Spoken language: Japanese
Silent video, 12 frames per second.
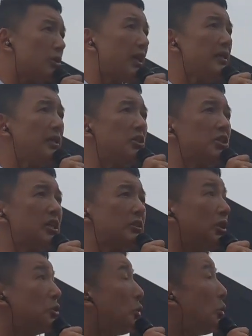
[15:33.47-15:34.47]
を元気にしなく
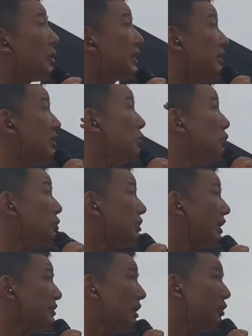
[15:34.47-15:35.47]
てどうやって日本の
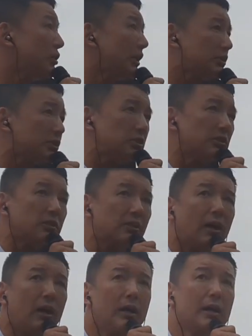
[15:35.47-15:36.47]
経済復活するんです
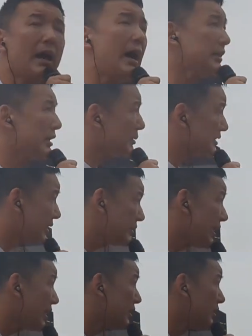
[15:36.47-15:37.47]
かありえません
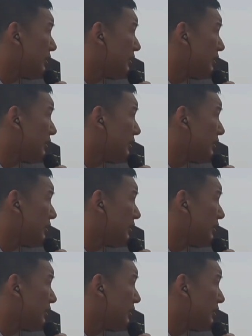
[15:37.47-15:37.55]
ね